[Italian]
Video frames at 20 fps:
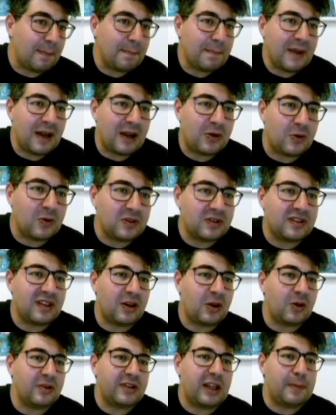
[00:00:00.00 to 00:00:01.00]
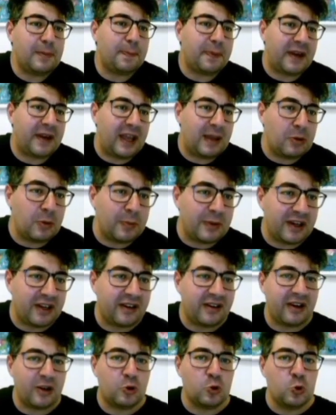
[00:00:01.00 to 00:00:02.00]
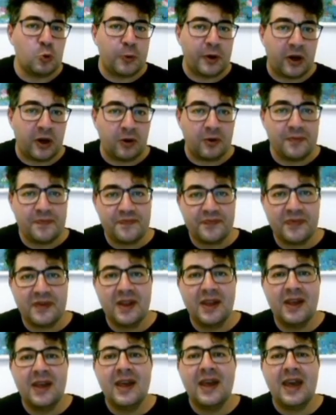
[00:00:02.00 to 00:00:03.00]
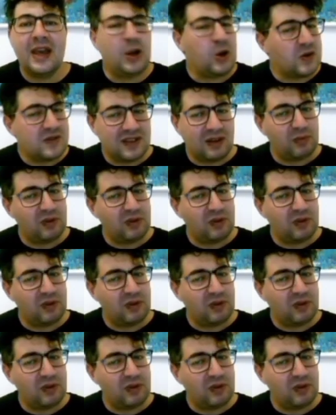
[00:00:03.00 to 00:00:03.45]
mi acconterò del premio per il recupero. E cosa vuoi